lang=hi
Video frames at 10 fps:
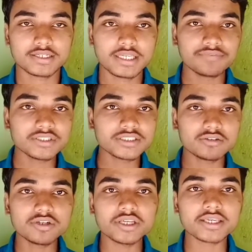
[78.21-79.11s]
ये फ्रेंड
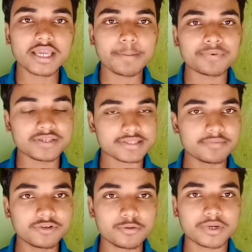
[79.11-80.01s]
जरूरी नहीं है कि आप फेस का
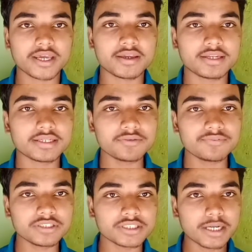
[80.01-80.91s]
वीडियो बनाए लेकिन
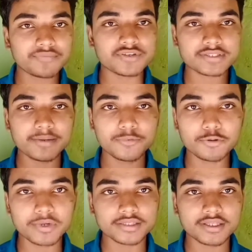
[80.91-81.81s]
फ्रेंड्स अगर आप फेस के
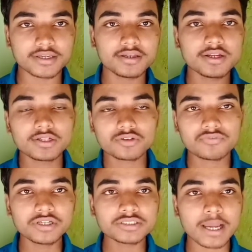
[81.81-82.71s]
वीडियो बनाते हैं तो
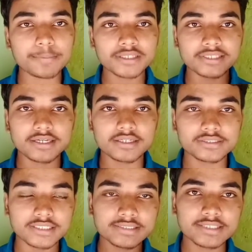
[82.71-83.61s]
फ्रेंड्स आपका चैनल
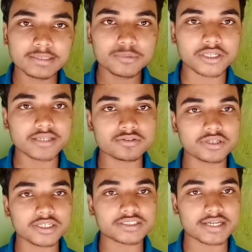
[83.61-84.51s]
जल्दी से जल्दी मोटाइज
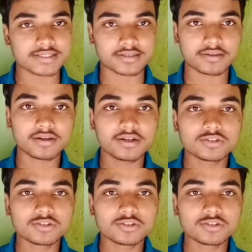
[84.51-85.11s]
होने के चांस है